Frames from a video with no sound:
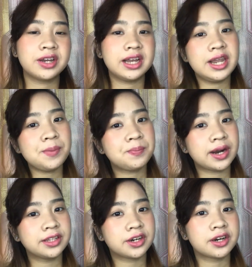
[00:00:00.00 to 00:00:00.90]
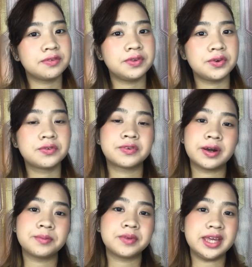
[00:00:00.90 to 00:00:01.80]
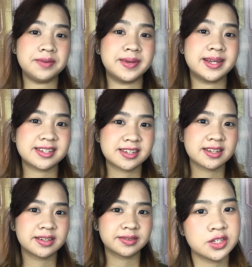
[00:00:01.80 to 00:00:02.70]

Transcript: ng lip product review from Kibes.